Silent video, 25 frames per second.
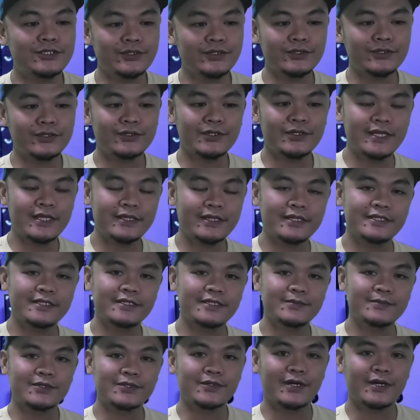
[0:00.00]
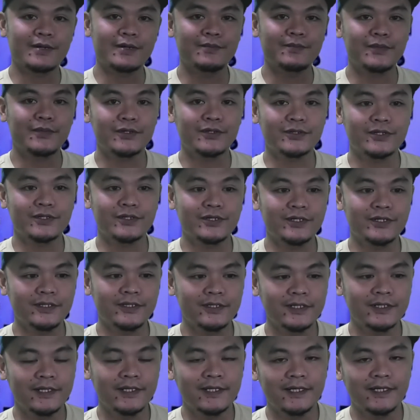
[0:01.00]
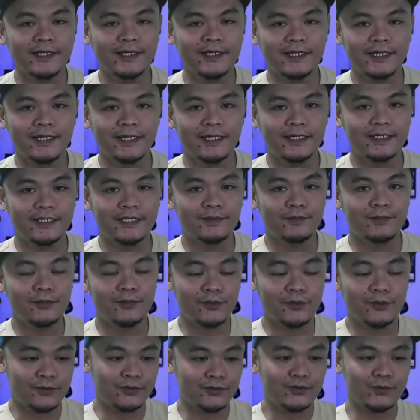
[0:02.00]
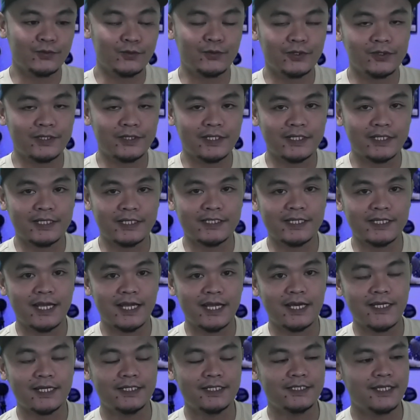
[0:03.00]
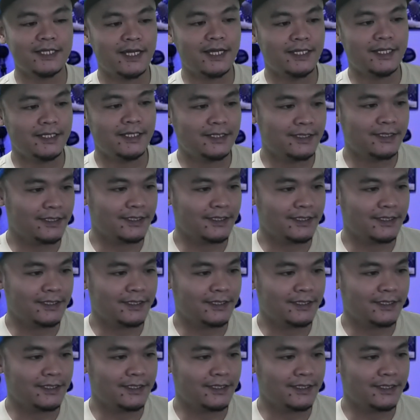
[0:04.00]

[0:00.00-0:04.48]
to hit the subscribe button uh, for support na rin sa aking channel.